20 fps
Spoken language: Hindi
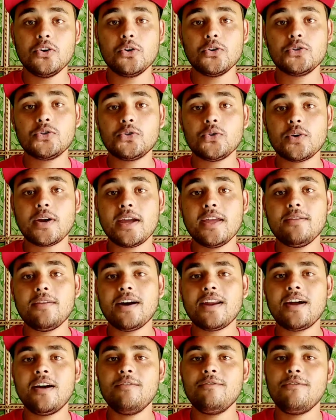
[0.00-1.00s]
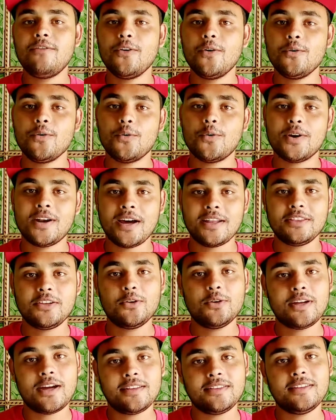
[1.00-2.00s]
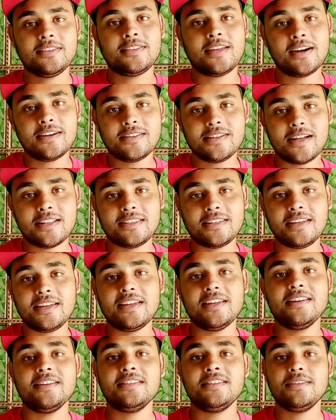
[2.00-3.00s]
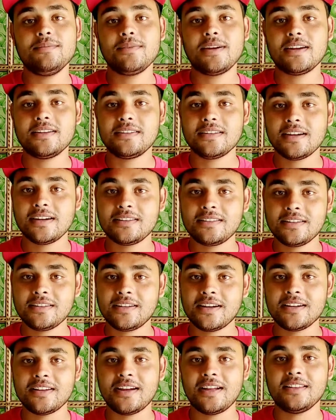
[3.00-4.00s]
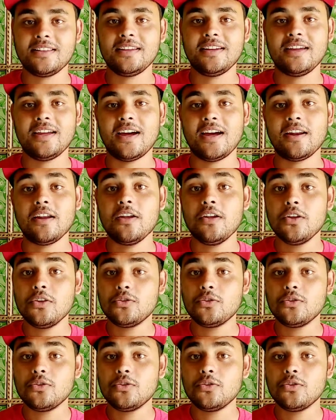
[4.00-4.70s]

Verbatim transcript: दोस्तों कई बार हम फ़ोन उठाते उठाते थक जाते हैं रिसीव करते करते थक जाते हैं यार